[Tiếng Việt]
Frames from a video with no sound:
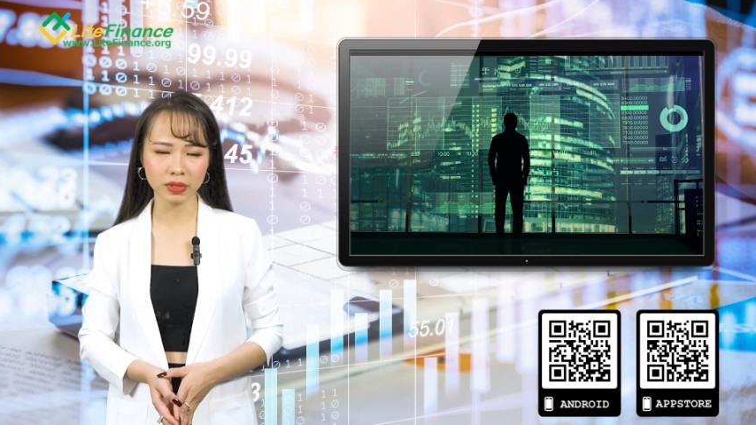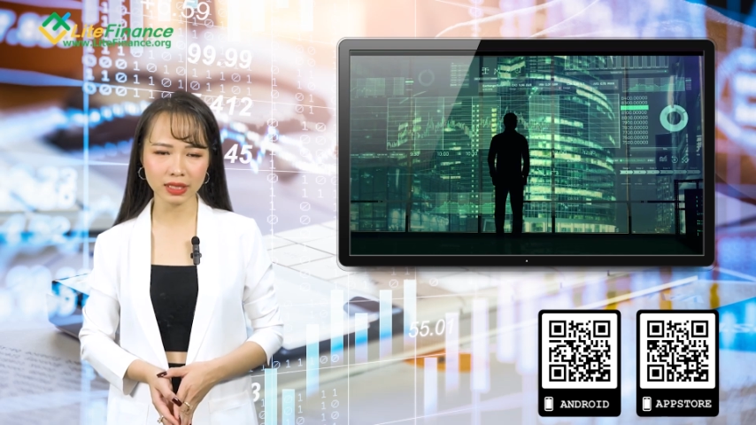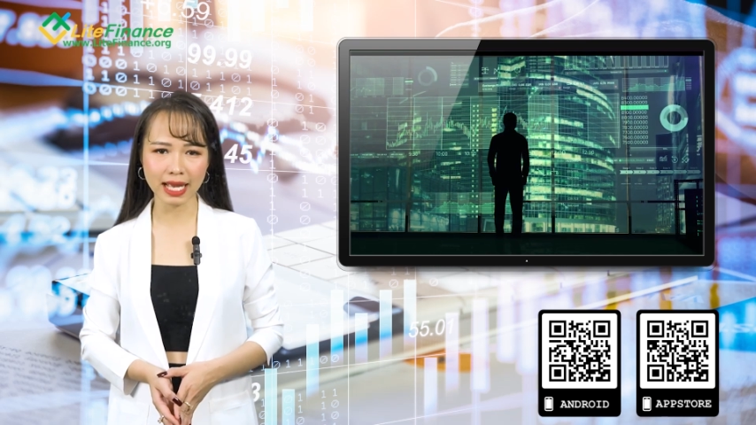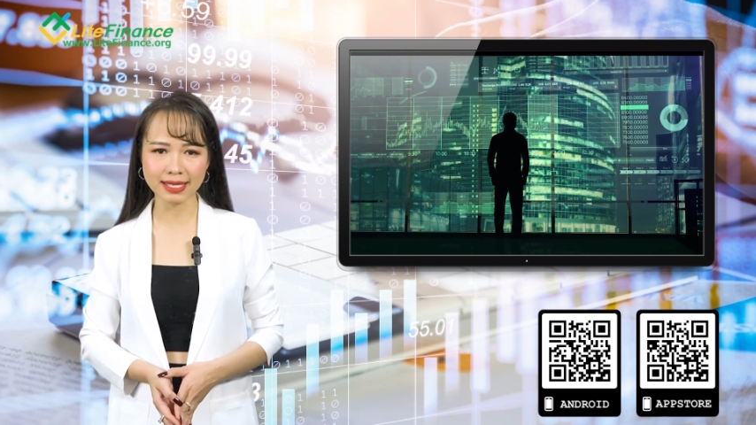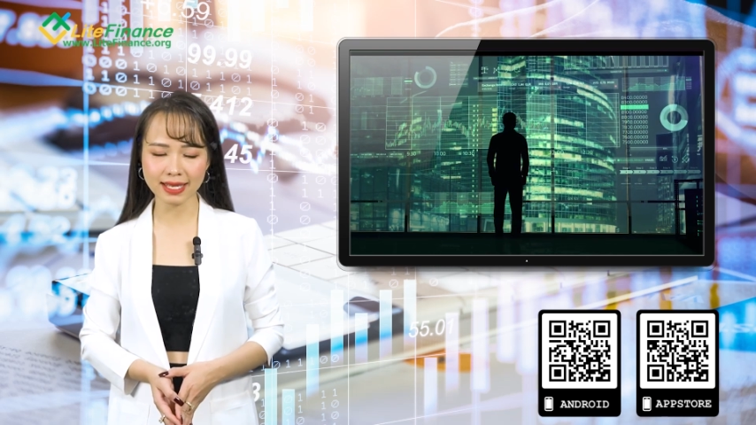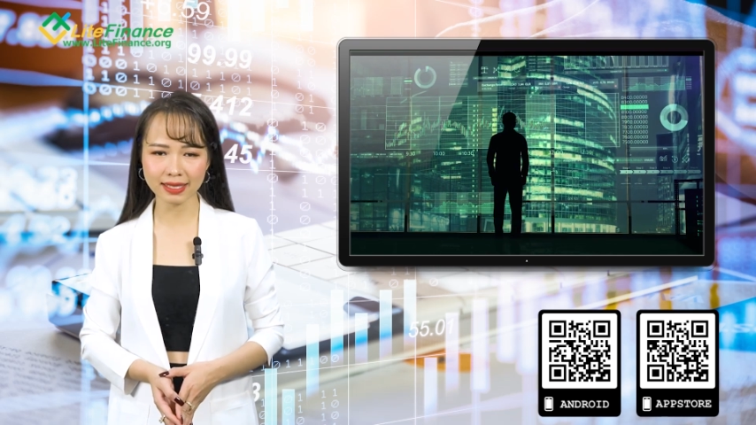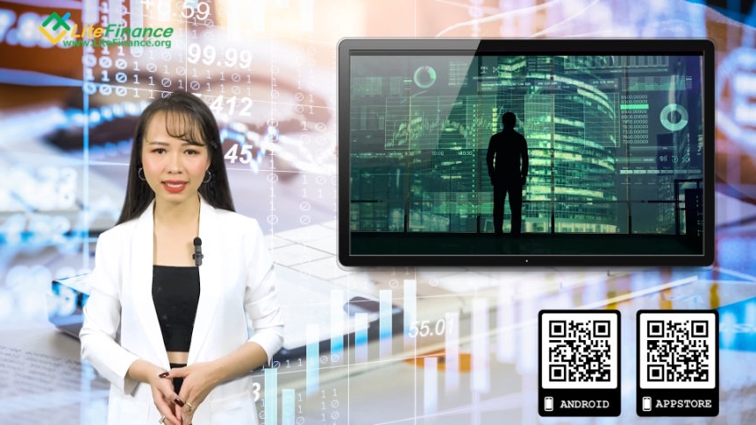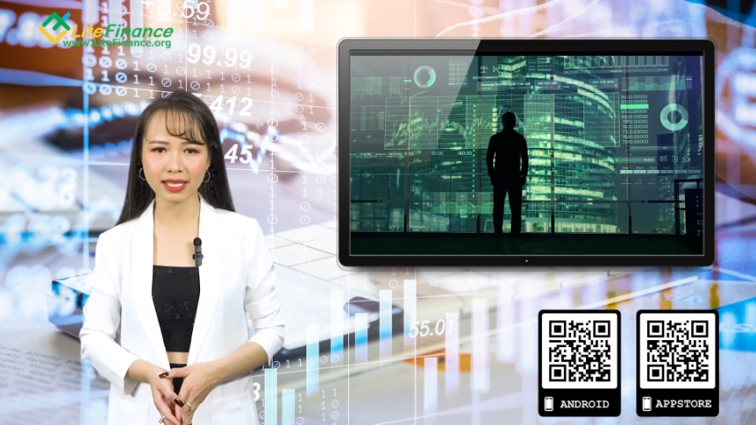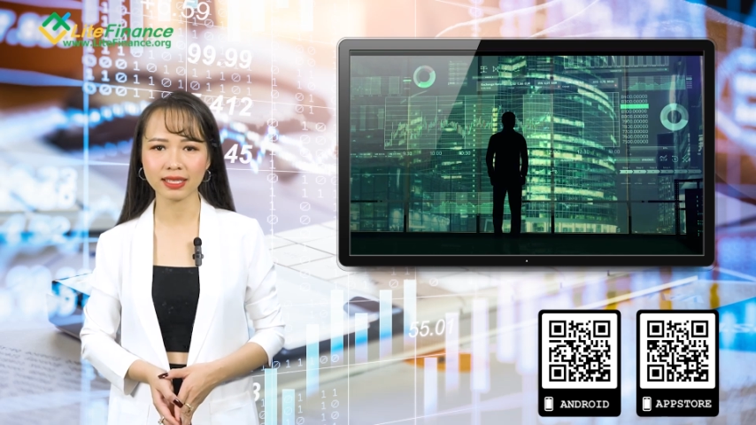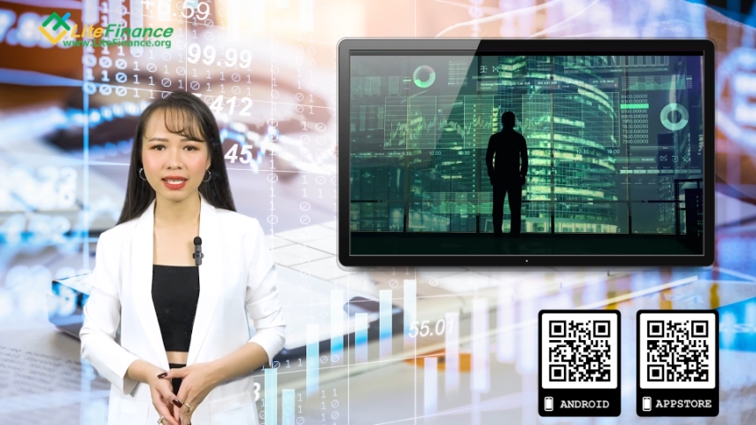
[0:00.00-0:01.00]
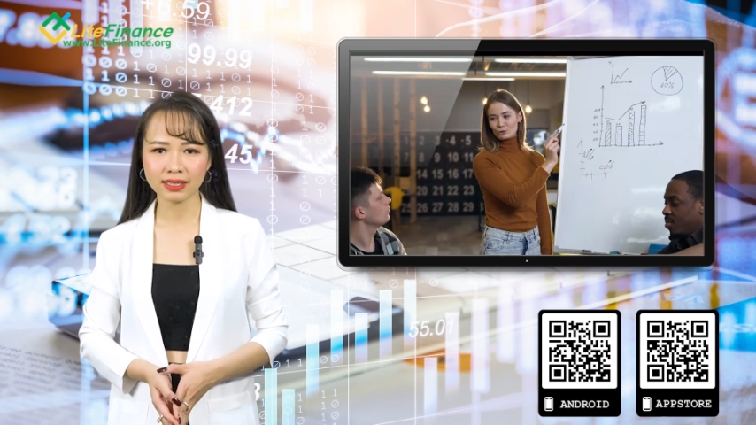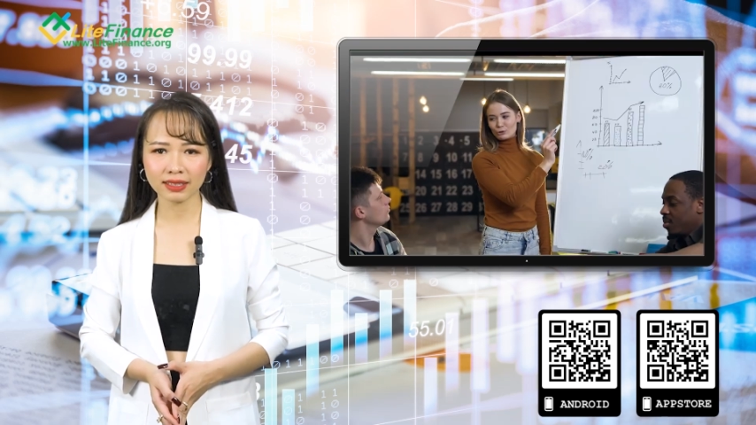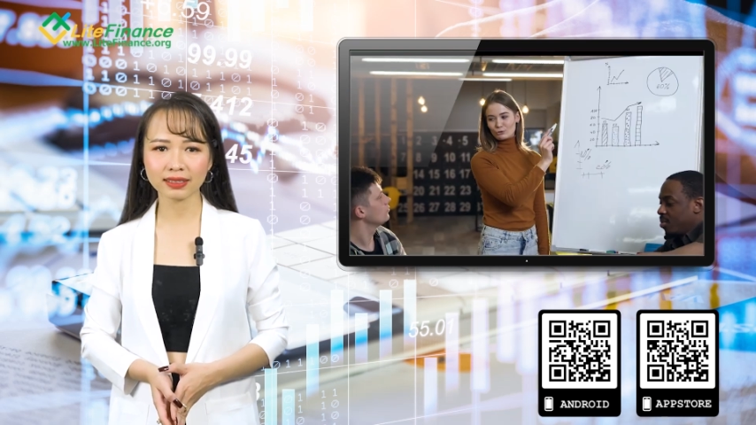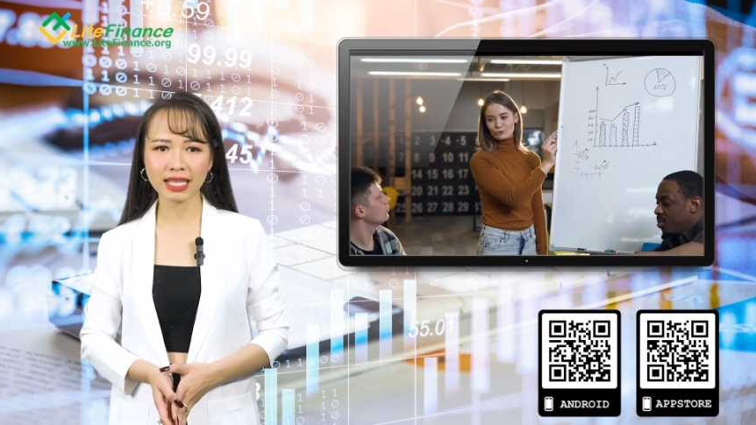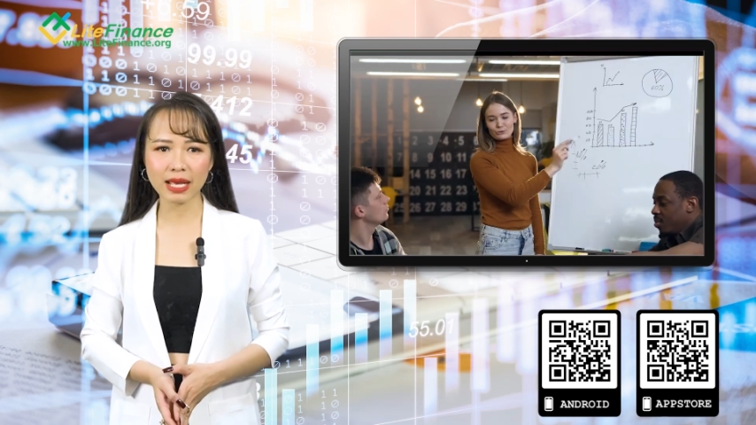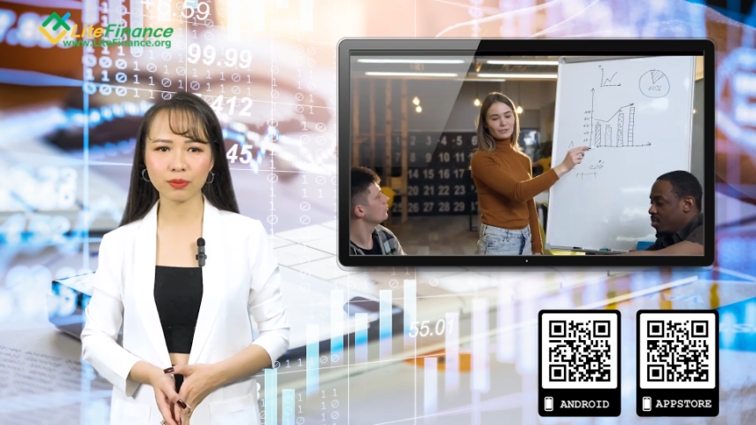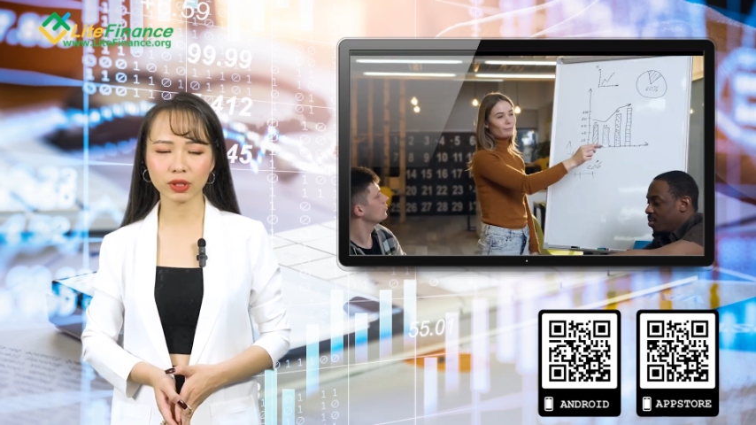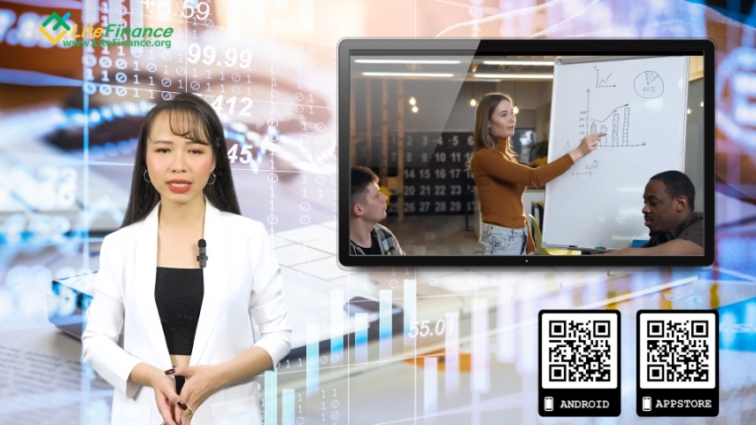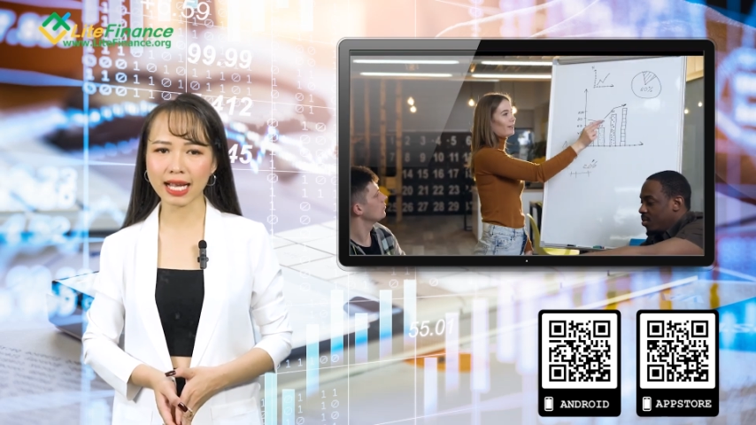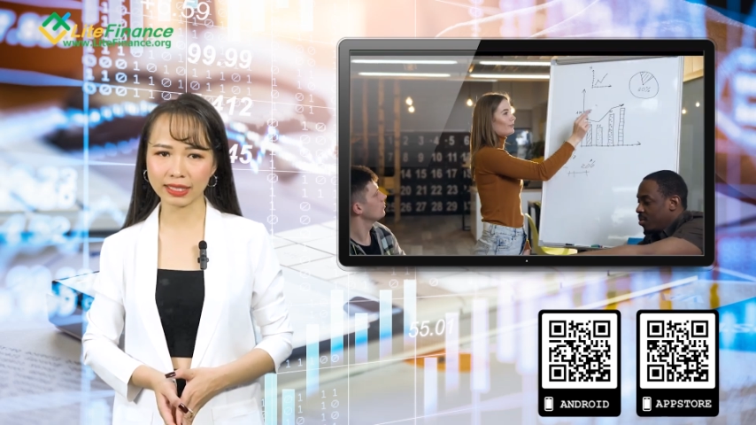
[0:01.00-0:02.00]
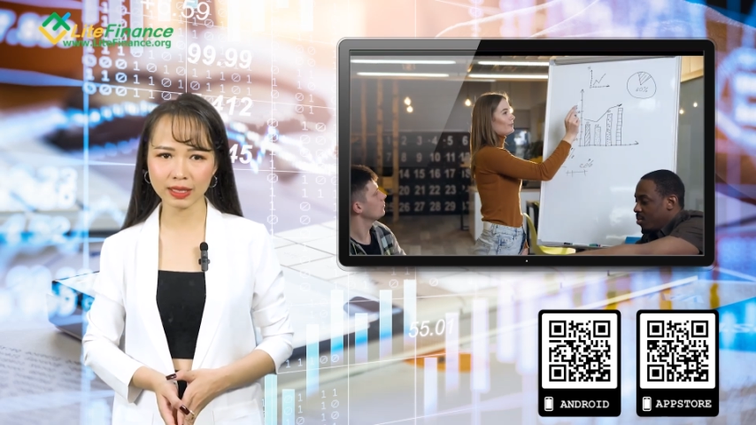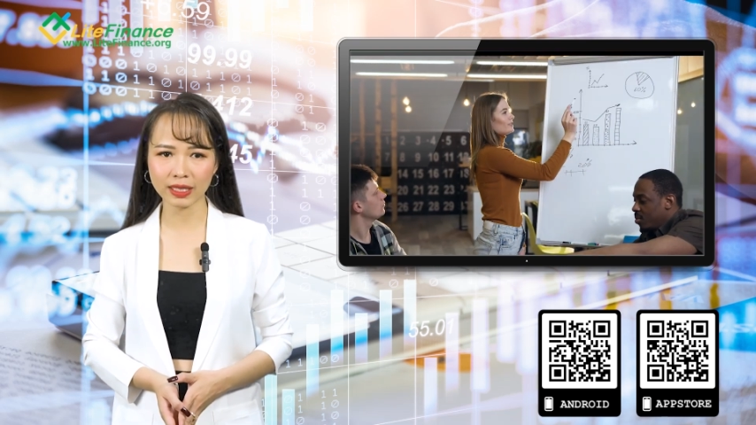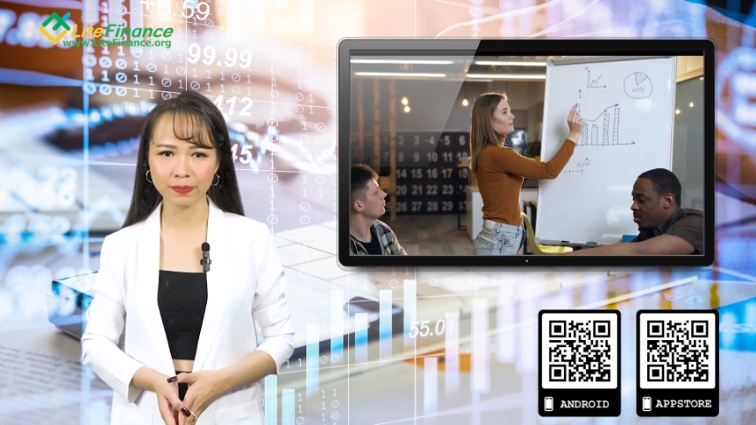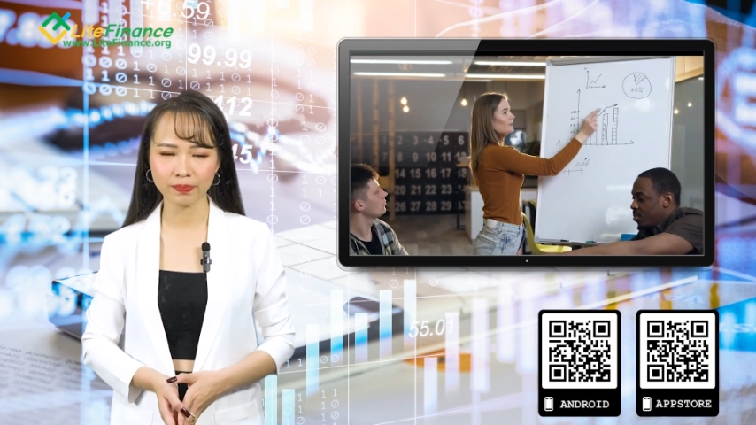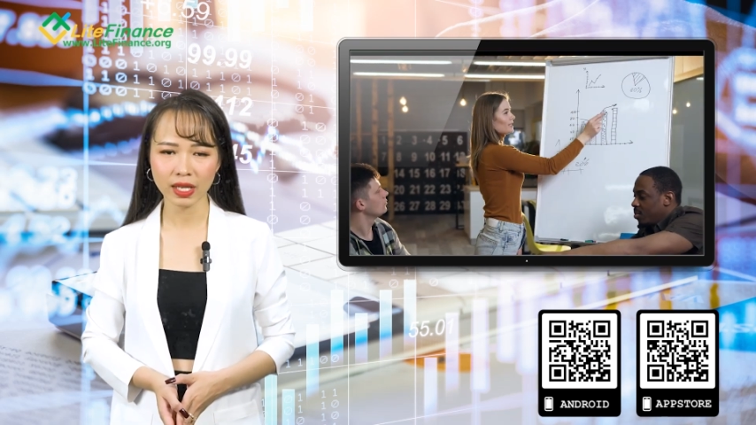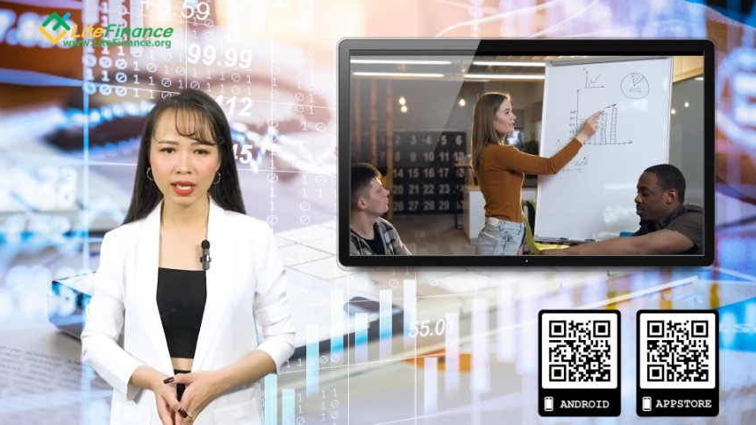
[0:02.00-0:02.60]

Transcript: mức giá xác định, ngược lại một thời hạn nhất định.